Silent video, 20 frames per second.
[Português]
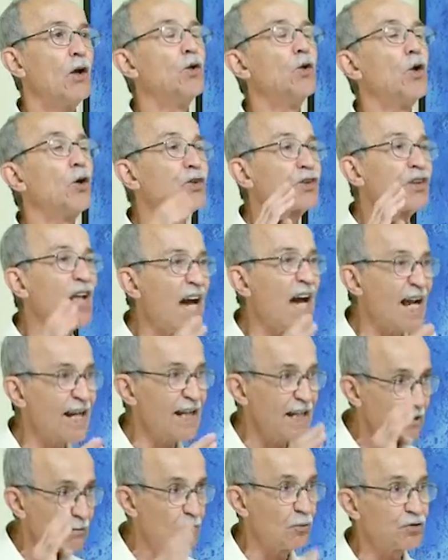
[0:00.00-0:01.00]

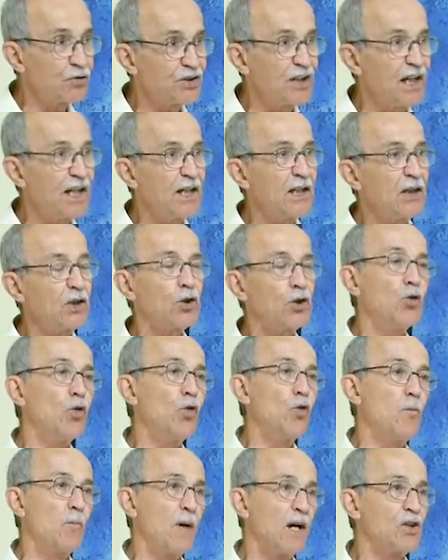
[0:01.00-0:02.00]
notaremos aí que
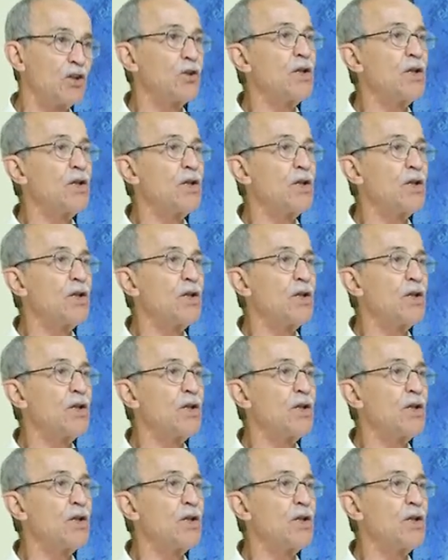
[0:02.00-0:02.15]
uma